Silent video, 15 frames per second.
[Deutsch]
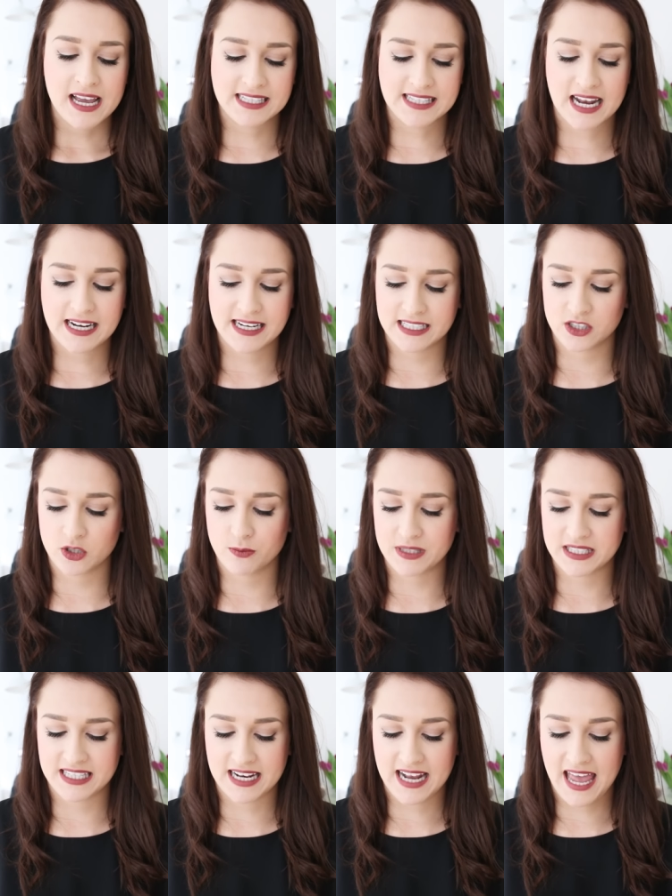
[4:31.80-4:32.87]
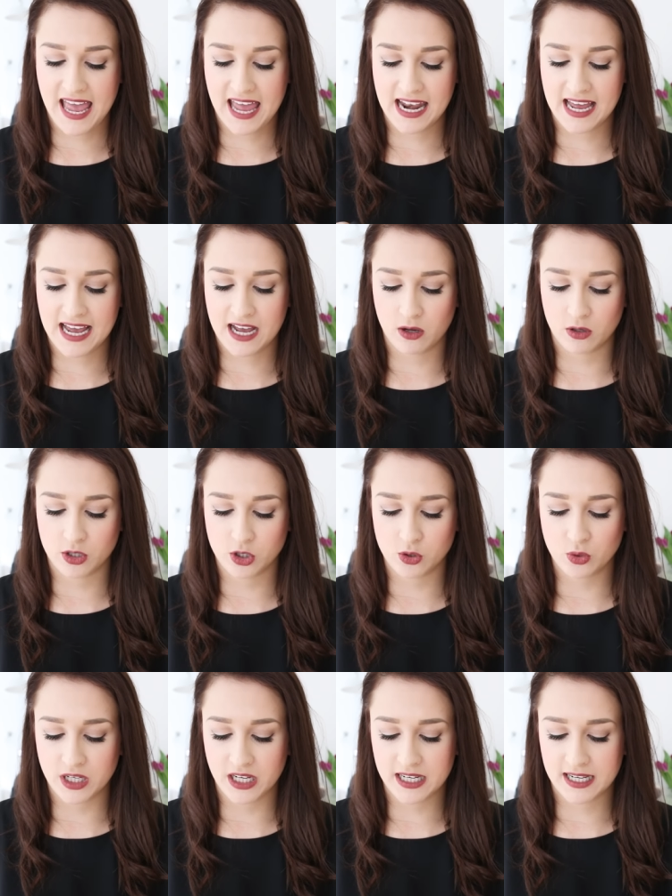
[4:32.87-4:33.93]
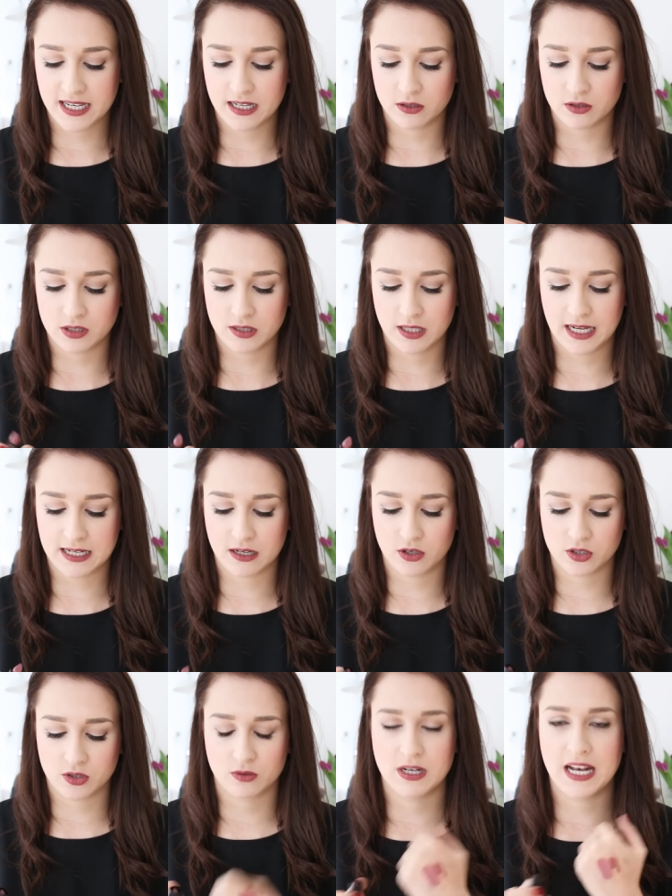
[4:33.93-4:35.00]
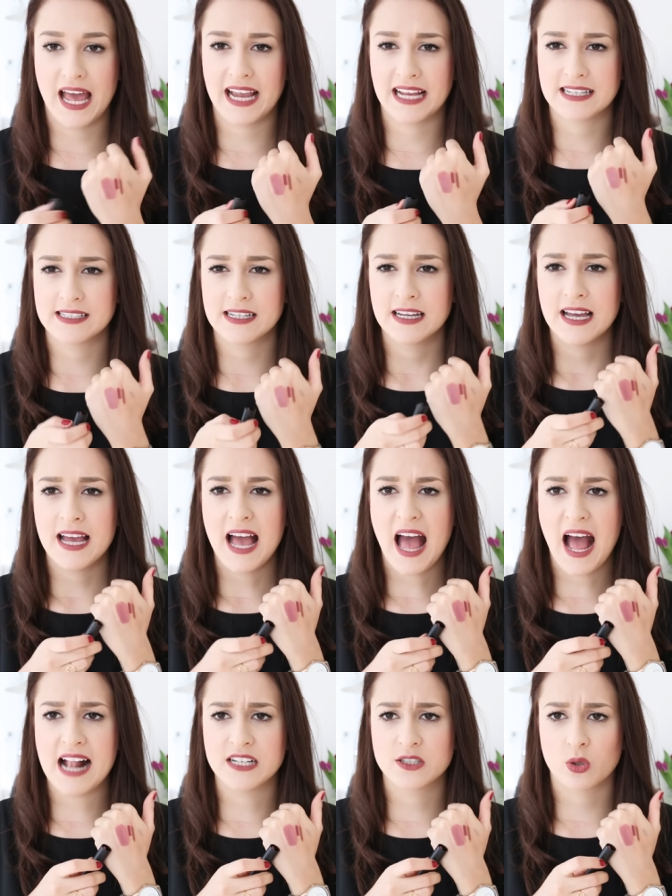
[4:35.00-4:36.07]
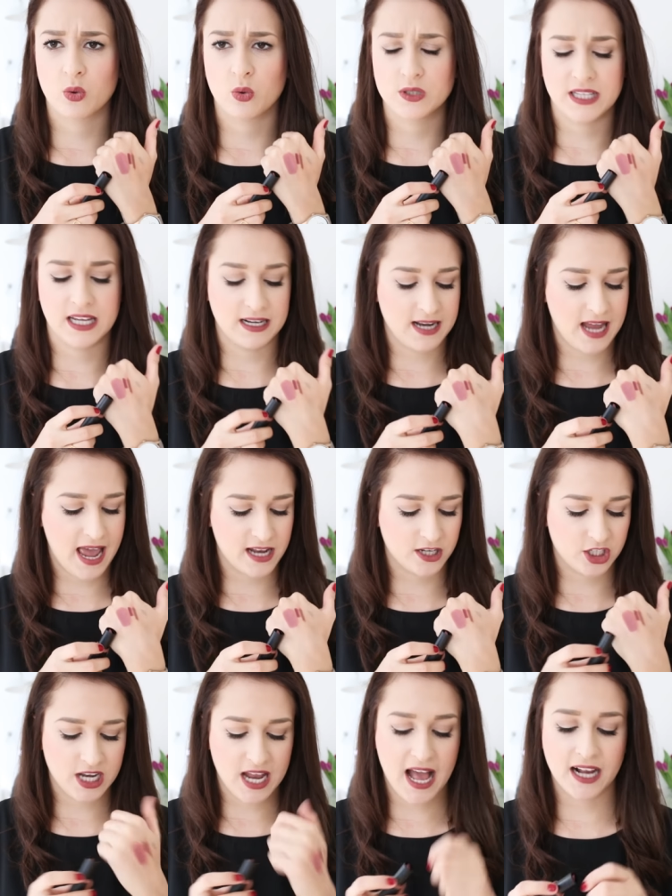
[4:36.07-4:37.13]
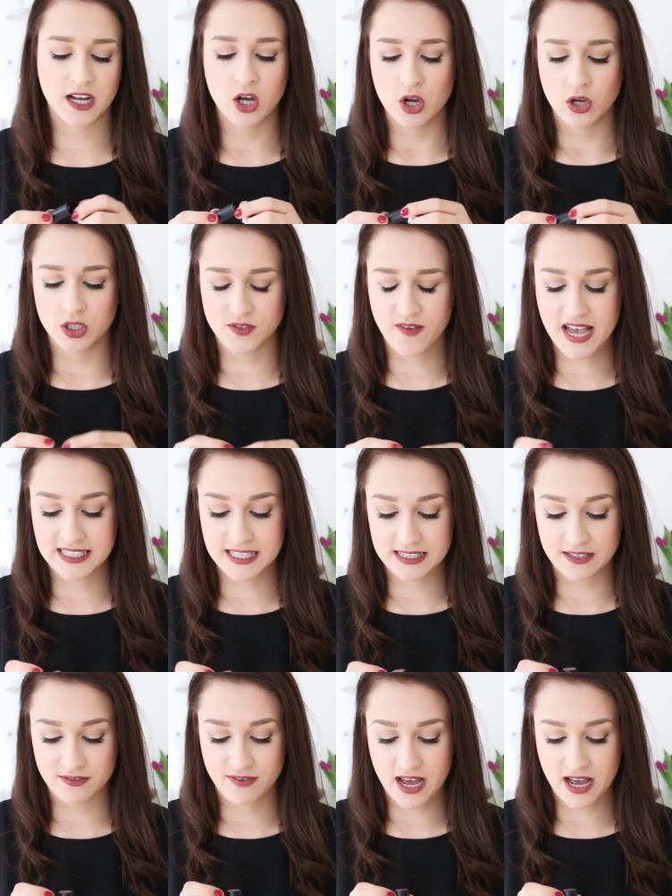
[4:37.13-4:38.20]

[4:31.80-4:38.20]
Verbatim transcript: ist allerdings so ein bisschen heller und nudiger und hat auch noch so einen leicht altrosanen Einschlag. Und zwar ist das die